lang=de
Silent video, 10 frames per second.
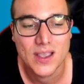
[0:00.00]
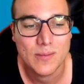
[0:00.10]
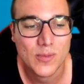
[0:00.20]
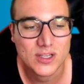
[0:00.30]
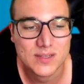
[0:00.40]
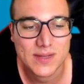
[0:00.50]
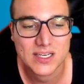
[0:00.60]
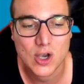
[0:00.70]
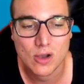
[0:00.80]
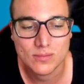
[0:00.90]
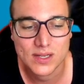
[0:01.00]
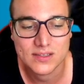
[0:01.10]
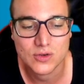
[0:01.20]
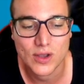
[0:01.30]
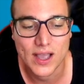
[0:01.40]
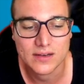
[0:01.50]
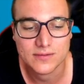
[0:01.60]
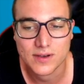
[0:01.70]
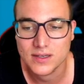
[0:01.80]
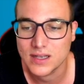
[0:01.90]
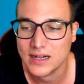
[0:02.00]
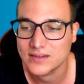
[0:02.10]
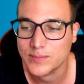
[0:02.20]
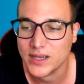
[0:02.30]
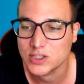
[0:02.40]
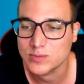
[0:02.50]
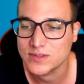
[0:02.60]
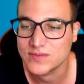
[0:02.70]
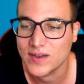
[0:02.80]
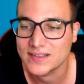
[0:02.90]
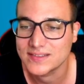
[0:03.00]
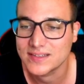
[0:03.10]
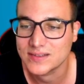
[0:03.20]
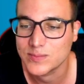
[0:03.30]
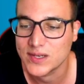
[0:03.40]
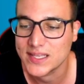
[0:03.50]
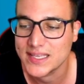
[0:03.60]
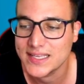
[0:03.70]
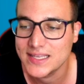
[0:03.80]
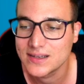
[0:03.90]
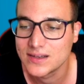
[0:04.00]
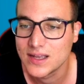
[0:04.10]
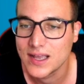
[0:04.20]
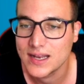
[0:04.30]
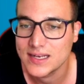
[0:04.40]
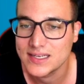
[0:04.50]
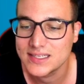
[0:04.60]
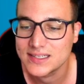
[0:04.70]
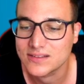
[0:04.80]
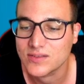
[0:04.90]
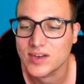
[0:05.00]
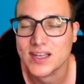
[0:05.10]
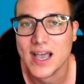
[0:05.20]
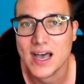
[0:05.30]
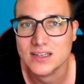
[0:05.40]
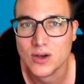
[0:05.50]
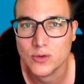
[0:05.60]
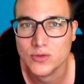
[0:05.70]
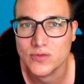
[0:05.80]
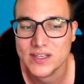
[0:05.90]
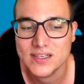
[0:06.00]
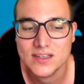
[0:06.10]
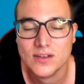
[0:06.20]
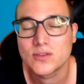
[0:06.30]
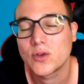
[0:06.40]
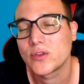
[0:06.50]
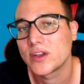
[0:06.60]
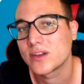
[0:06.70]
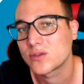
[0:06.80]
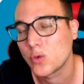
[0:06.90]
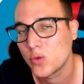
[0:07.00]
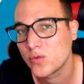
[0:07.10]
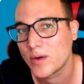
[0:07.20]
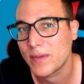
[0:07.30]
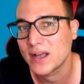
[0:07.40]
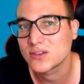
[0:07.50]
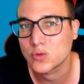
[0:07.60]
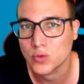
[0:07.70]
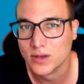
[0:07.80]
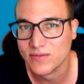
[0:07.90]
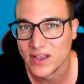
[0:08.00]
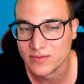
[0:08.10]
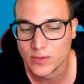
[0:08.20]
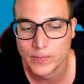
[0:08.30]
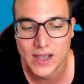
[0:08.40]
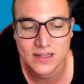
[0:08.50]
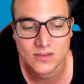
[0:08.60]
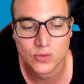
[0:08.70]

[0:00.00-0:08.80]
Möchte man komplett neu anfangen, als beispielsweise, dass man hier nicht das Quadrat auswählt, sondern das Hochformat oder Querformat,